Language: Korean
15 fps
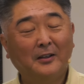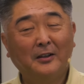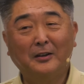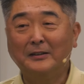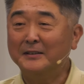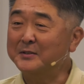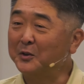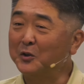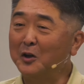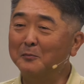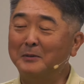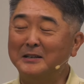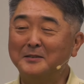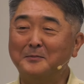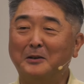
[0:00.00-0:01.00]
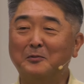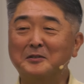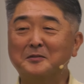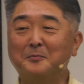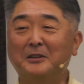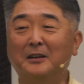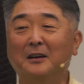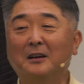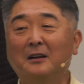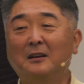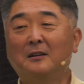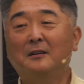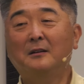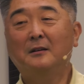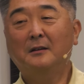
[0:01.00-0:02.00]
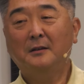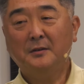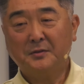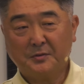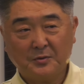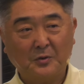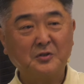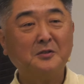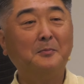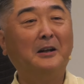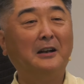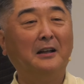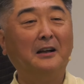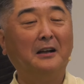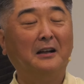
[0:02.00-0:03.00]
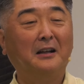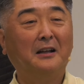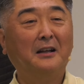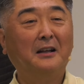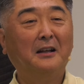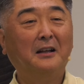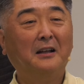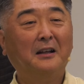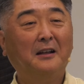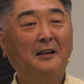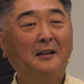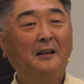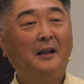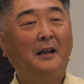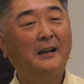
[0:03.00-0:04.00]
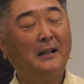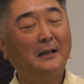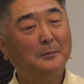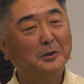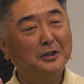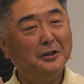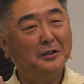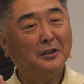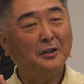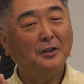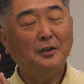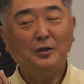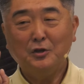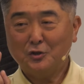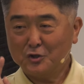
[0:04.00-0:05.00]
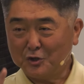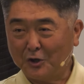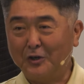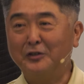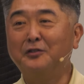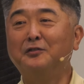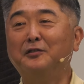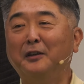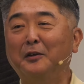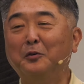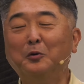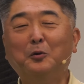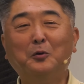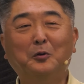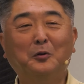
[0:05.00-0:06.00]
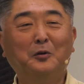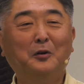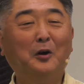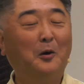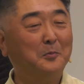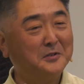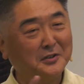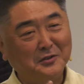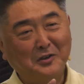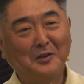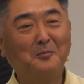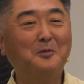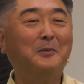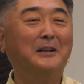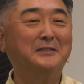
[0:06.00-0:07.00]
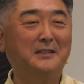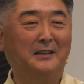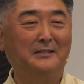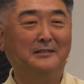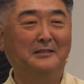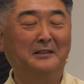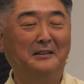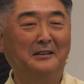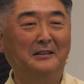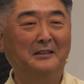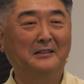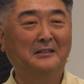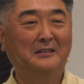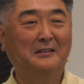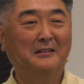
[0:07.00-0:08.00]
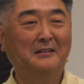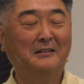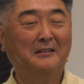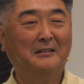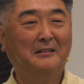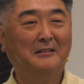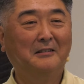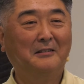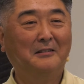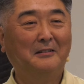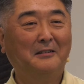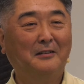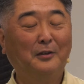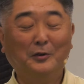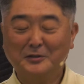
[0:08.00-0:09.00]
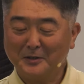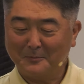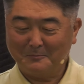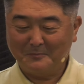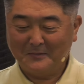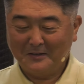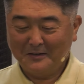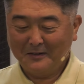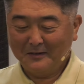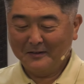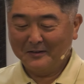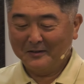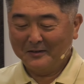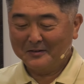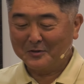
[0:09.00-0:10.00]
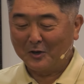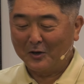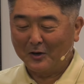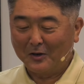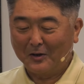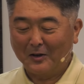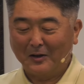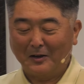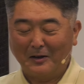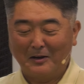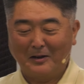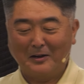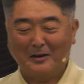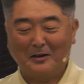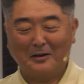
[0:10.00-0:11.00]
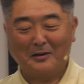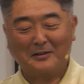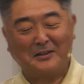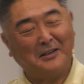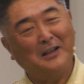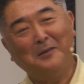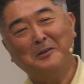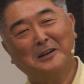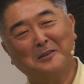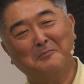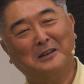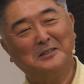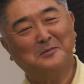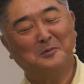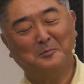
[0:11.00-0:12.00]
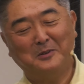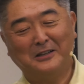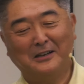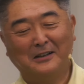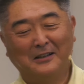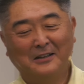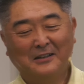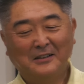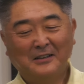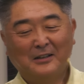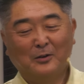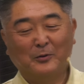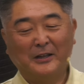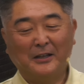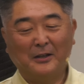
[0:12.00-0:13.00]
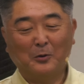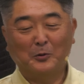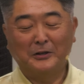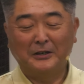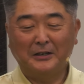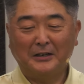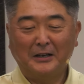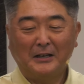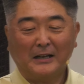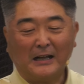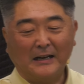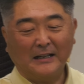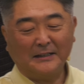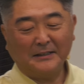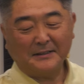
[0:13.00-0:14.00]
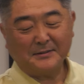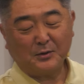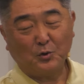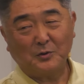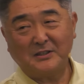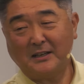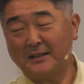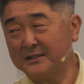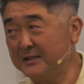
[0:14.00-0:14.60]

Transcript: 근데 성경은 말씀하고 있습니다. 속지 말라. 하나님은 절대로 업신여김을 받지 않는다. 이거 참저 어, 기가 막힌 말씀입니다. 우리 오늘 갈라디아서 6장